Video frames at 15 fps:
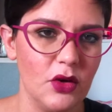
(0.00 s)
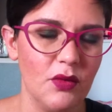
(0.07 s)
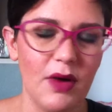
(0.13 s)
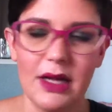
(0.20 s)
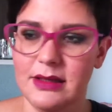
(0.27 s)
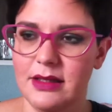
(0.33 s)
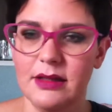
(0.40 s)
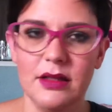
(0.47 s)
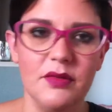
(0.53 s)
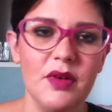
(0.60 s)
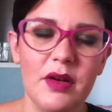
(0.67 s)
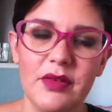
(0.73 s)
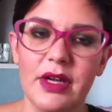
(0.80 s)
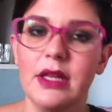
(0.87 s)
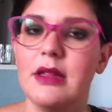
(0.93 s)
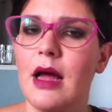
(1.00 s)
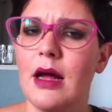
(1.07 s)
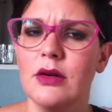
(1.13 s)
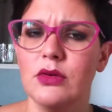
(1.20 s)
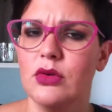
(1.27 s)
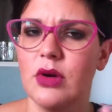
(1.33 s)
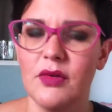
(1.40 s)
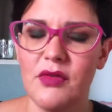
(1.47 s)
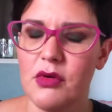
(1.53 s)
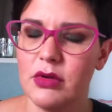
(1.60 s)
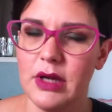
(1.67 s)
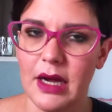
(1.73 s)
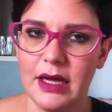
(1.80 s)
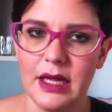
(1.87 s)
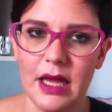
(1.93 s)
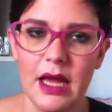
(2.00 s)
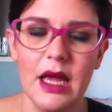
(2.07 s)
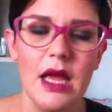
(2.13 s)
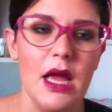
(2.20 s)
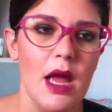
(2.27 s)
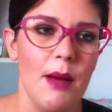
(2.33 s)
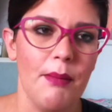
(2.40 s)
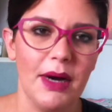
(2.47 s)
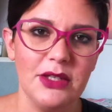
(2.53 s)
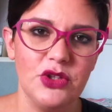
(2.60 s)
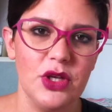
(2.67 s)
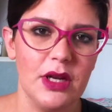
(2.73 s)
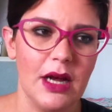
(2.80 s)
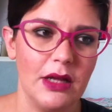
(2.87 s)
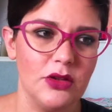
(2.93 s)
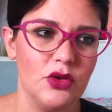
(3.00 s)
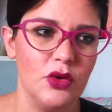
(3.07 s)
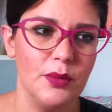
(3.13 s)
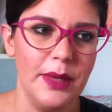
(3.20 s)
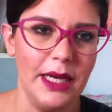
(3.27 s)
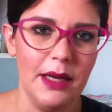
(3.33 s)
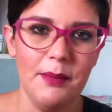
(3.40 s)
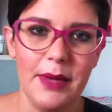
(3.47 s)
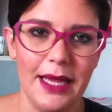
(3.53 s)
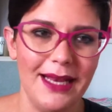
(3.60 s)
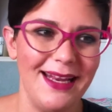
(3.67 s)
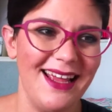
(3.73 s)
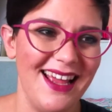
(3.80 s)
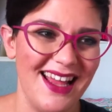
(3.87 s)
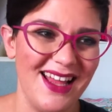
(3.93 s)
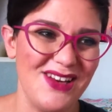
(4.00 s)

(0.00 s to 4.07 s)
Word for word: trovati, a dirvi la verità non avevo neanche mai cercato bene bene,